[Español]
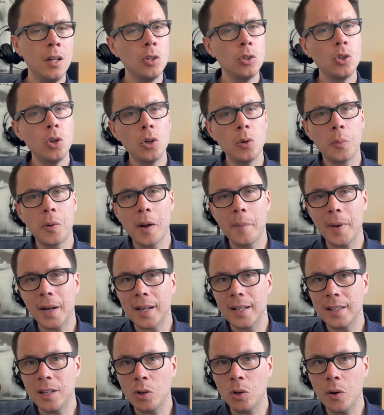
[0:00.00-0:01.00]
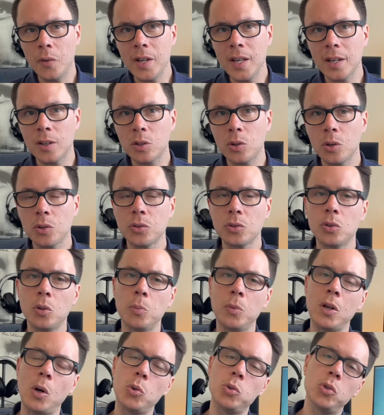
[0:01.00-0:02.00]
todos los programas que tengo abiertos,
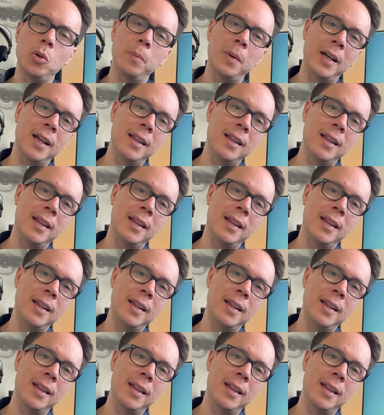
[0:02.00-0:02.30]
cómo la uso para